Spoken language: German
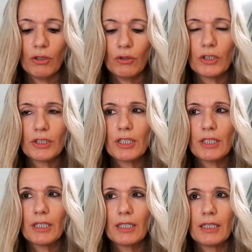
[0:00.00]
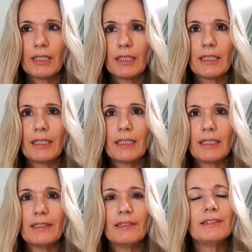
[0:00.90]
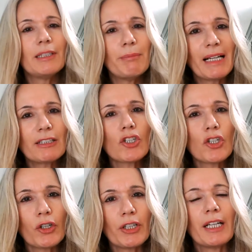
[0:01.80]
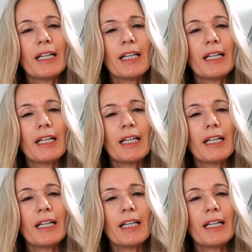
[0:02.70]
Und Sie merken schon,